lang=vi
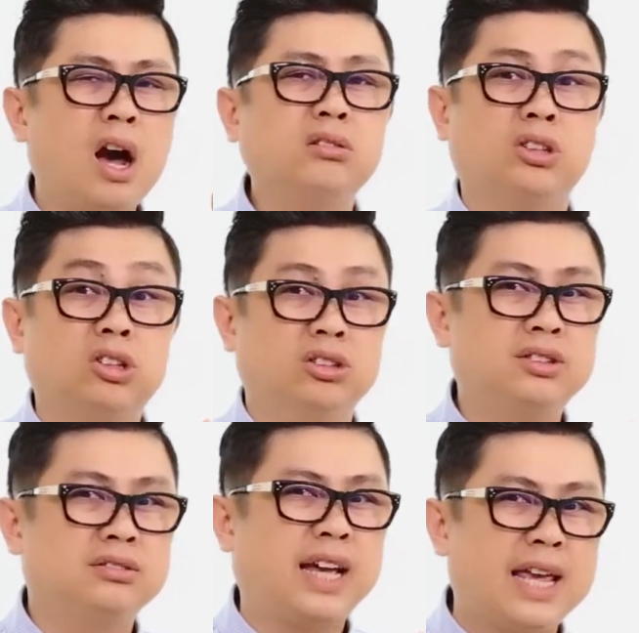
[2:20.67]
ấn tượng
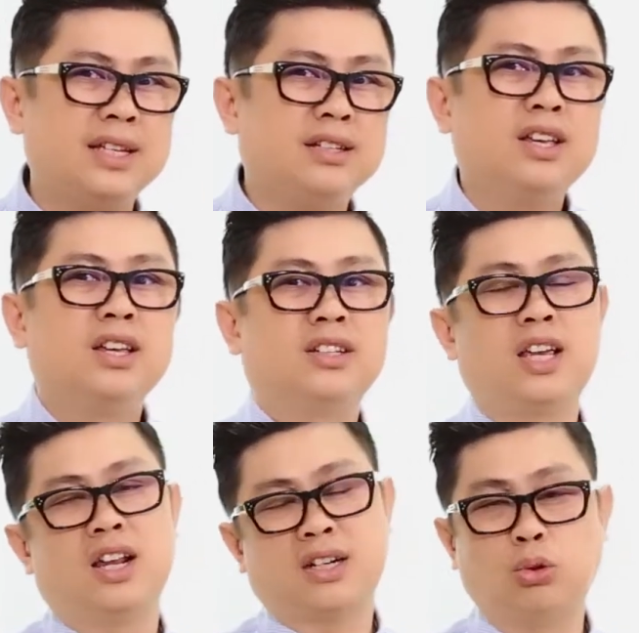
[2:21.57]
ngay
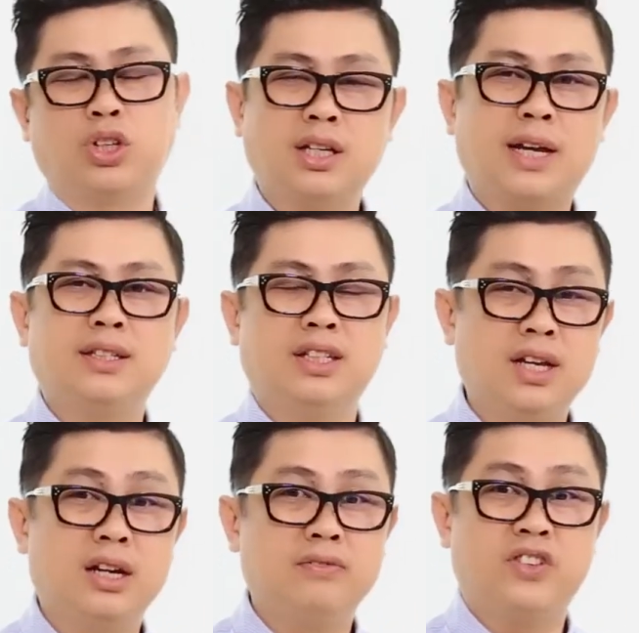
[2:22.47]
khi lần đầu tiên các anh chị
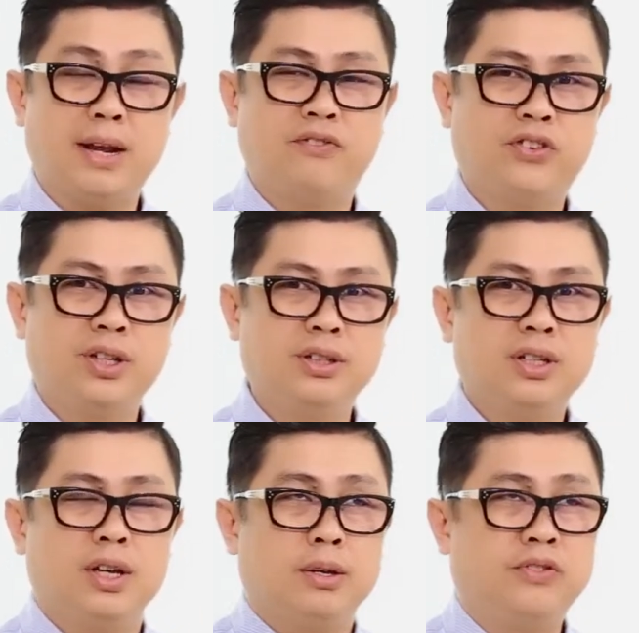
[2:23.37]
đến với Nam Phi
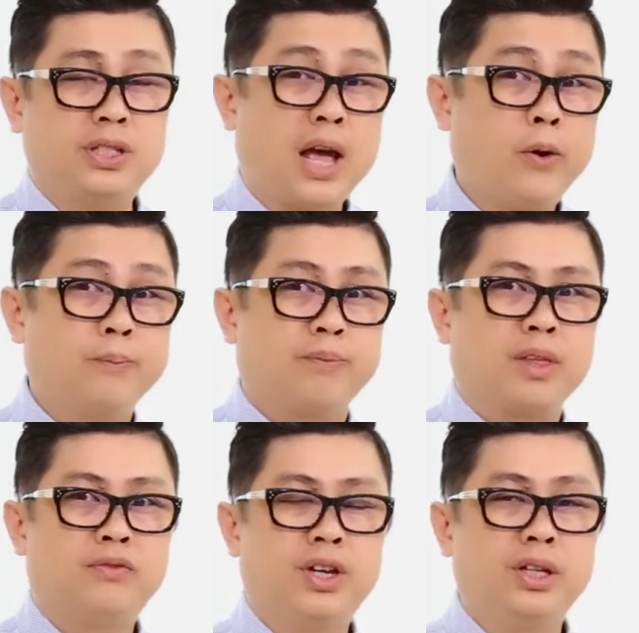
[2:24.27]
vì sao
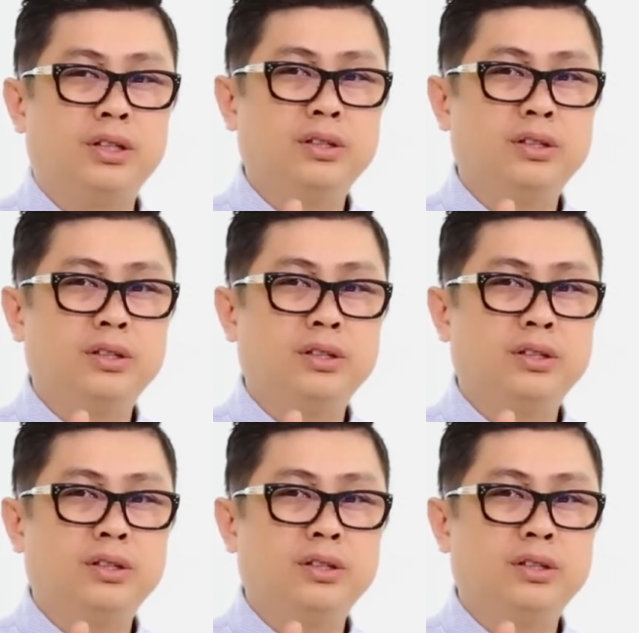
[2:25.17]
vì